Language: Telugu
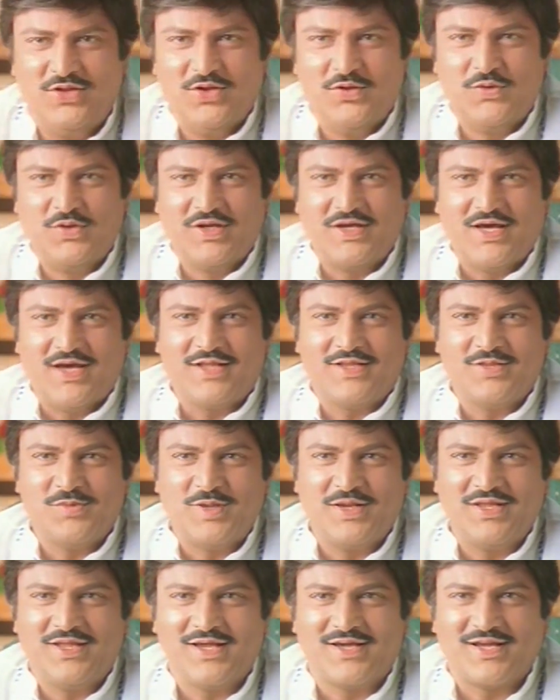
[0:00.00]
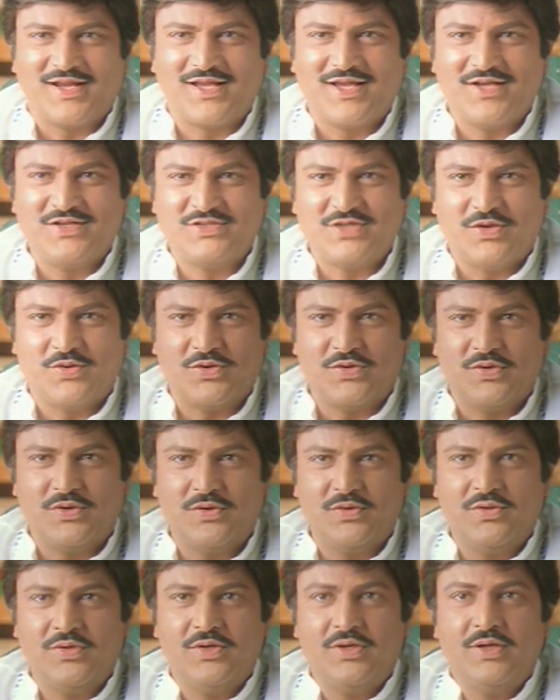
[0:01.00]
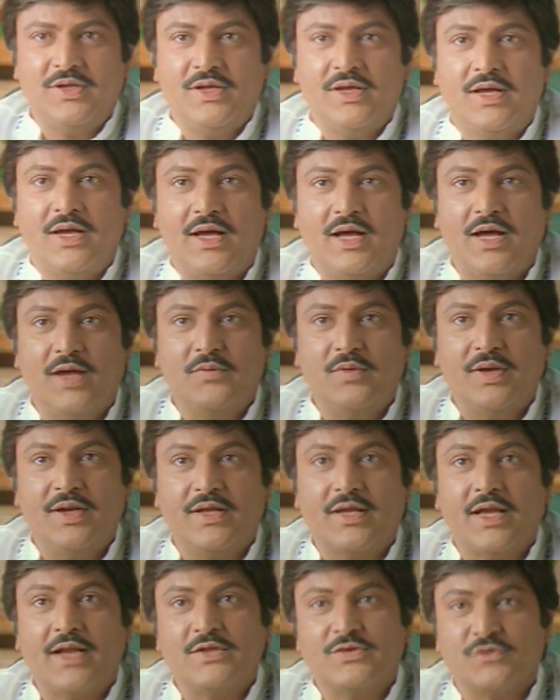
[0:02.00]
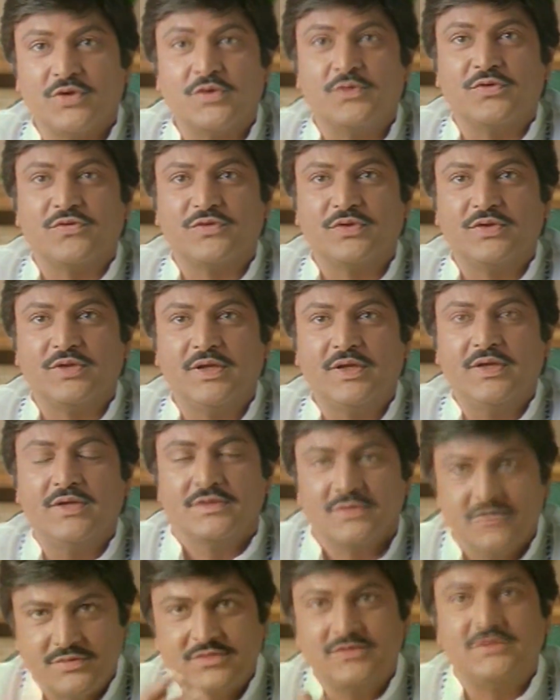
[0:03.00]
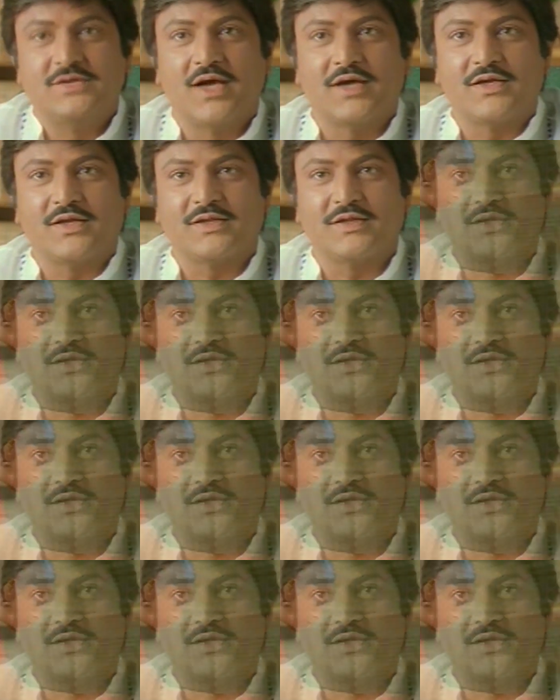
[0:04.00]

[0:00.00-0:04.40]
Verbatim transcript: దేవుడికి హారతి మరీ దగ్గరగా ఇచ్చామనుకో ఆ వేడికాయని జ్వరం వస్తుంది జాగ్రత్త